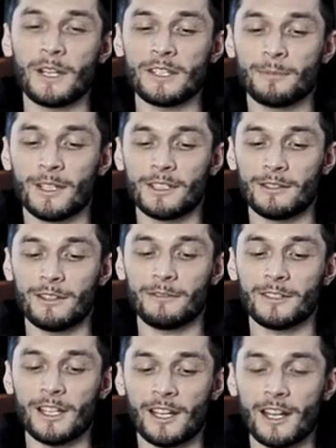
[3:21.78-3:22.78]
пересматривали
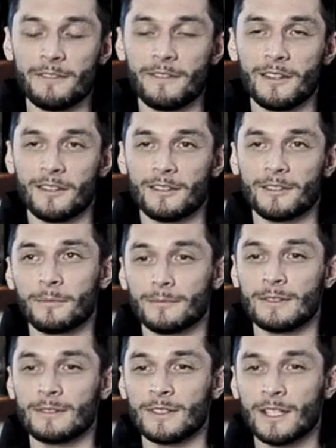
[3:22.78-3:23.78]
фотографии
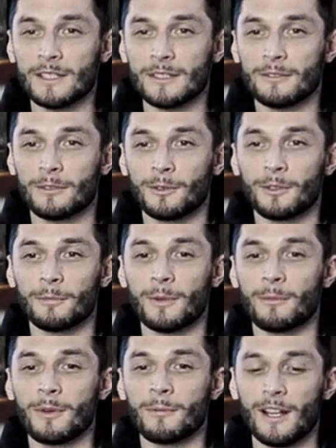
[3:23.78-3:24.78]
2012 года,
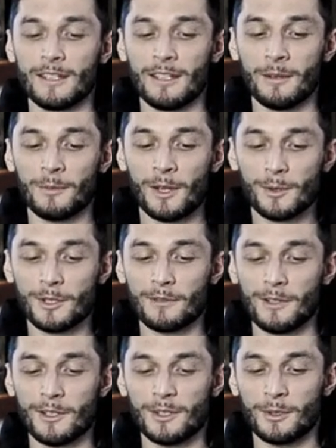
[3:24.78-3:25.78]
по-моему. И
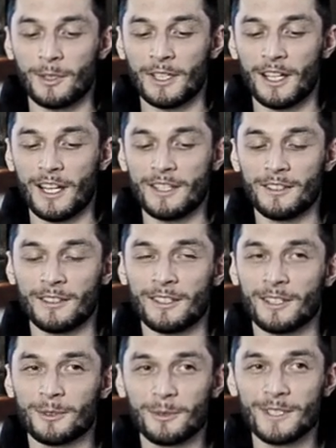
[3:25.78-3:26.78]
обнаруживали, что она ходила
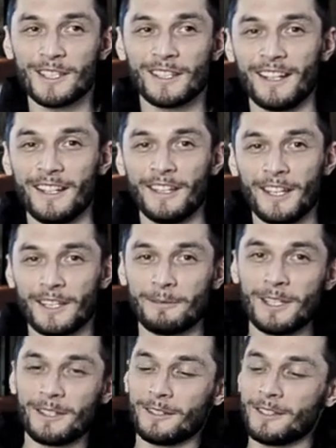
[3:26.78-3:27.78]
на тусы. Я там
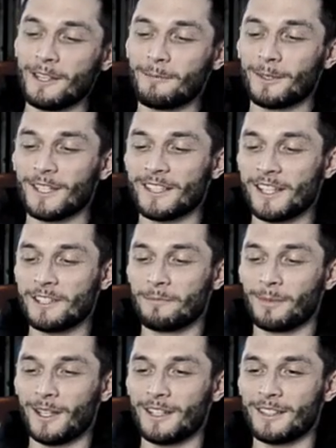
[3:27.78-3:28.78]
где-нибудь на заднем
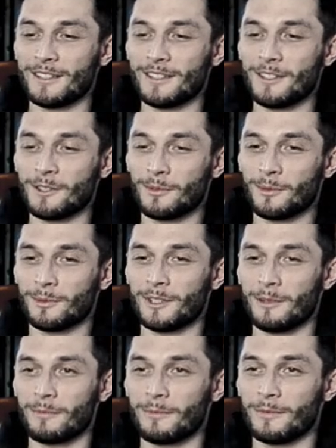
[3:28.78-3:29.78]
плане сижу,
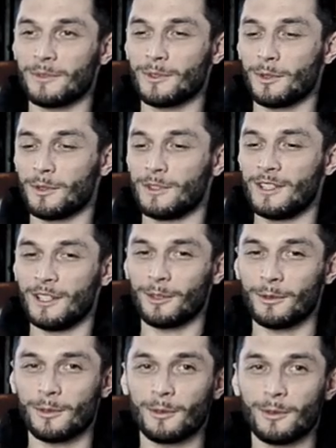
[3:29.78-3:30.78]
там что-нибудь
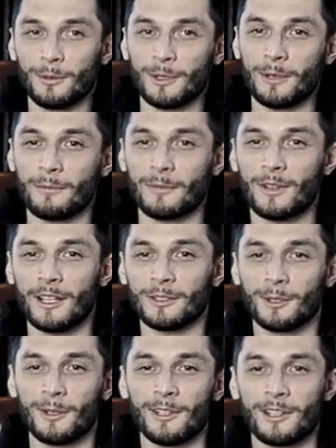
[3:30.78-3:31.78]
делаю, рулю там
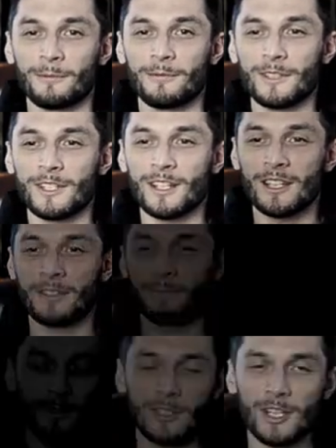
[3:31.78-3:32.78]
контроллером, виджей,
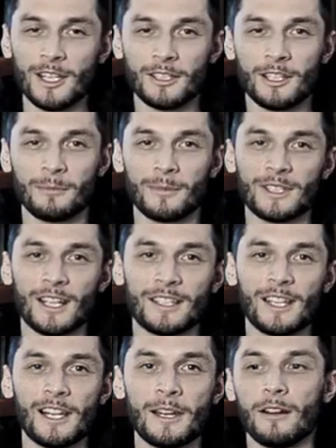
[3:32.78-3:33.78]
и так
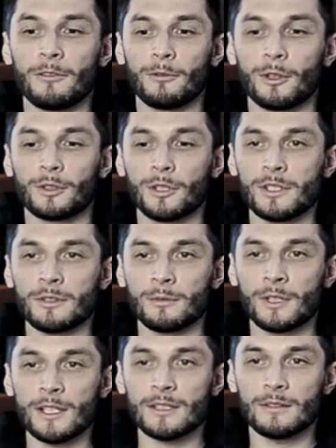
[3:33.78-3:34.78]
далее. Вот, то есть у
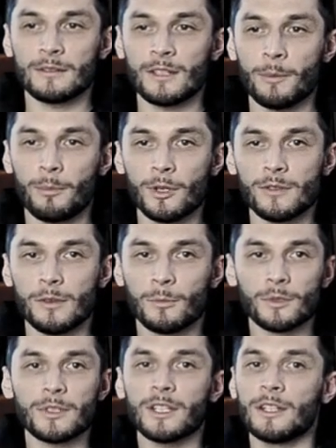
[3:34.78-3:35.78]
нас на почве
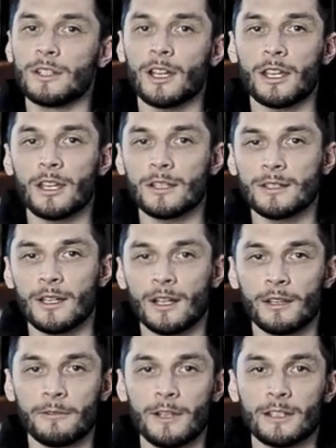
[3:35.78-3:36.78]
музыки никаких с ней
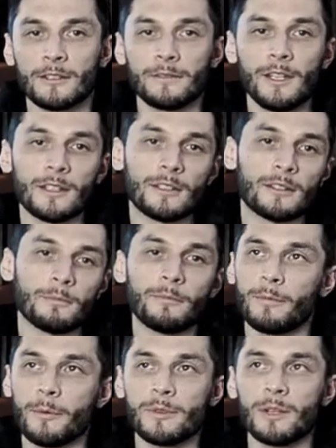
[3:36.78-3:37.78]
конфликтов нет, это
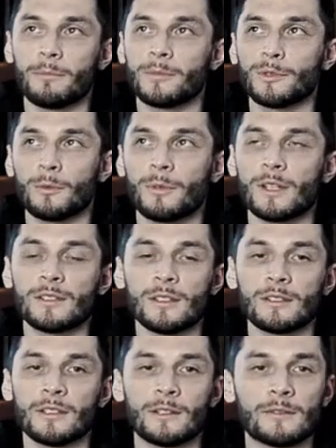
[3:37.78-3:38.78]
вообще
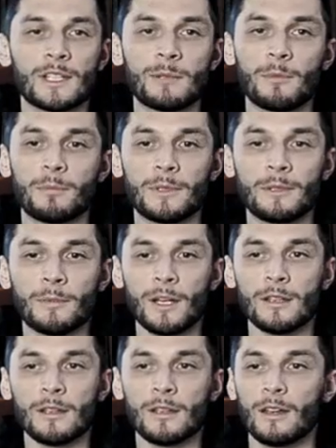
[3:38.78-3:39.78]
стопроцентное
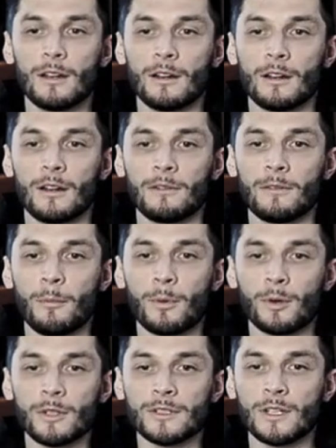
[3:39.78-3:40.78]
взаимопонимание. А,
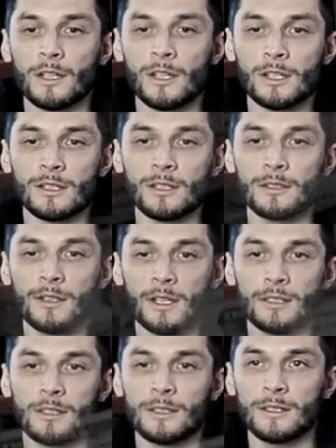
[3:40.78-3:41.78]
вопрос, конечно,
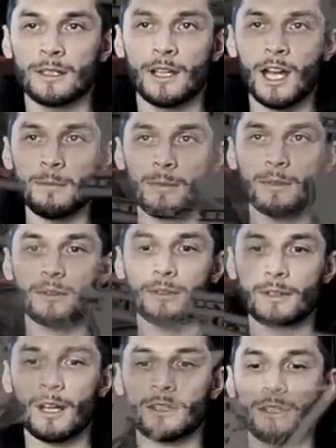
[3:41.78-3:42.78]
связанный с деньгами,
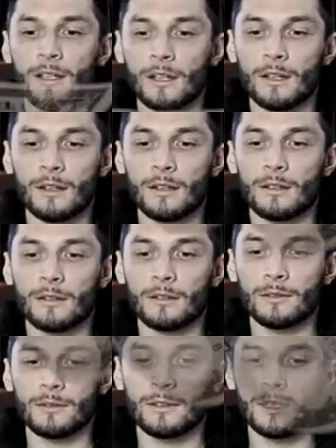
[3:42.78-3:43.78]
когда
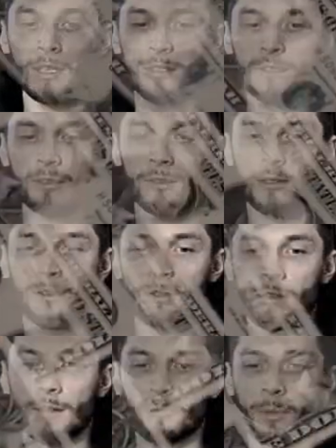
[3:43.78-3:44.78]
есть
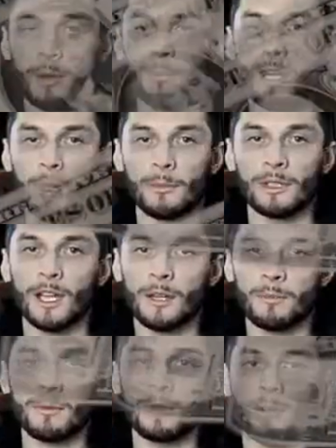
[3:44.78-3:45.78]
э, проблемы, да,
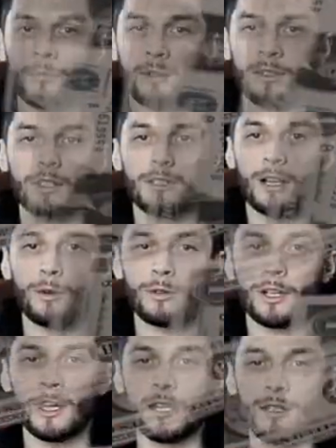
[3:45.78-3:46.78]
например, был этот
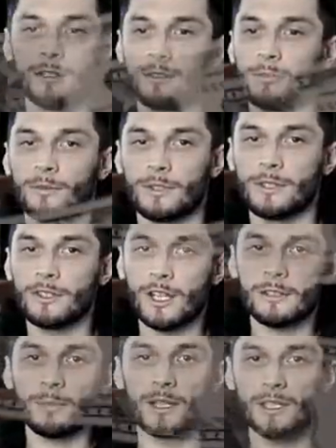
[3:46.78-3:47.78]
корона-кризис, он и
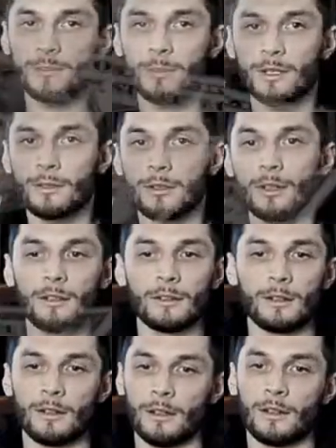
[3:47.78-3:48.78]
сейчас, в принципе, идет.
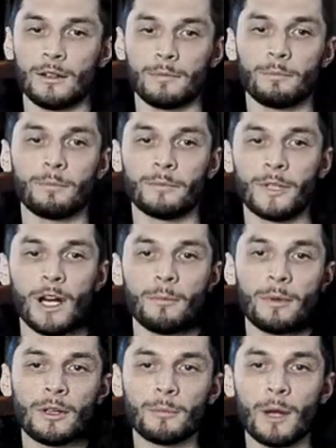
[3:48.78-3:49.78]
Э, да,
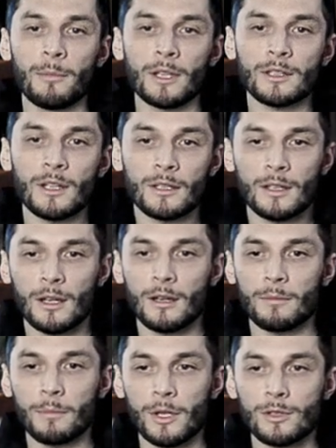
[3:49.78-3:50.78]
был момент,
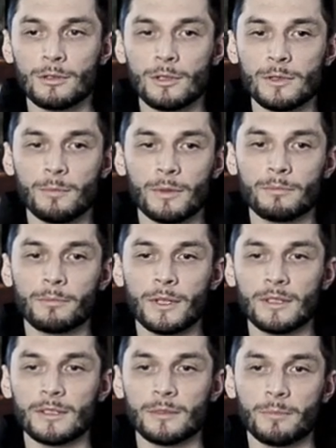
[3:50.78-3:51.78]
когда пришлось под,
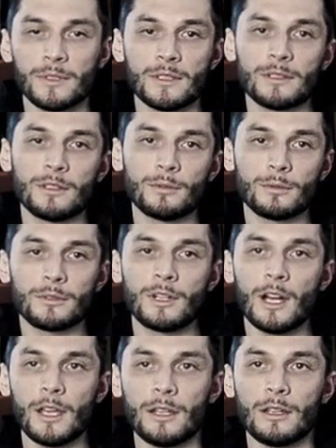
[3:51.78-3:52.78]
под это подзатянуть
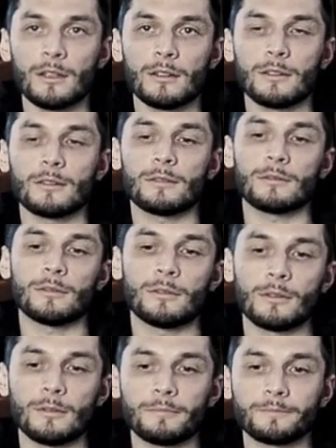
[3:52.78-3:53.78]
гайки,
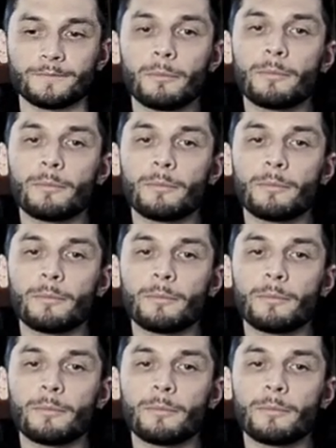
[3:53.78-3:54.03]
но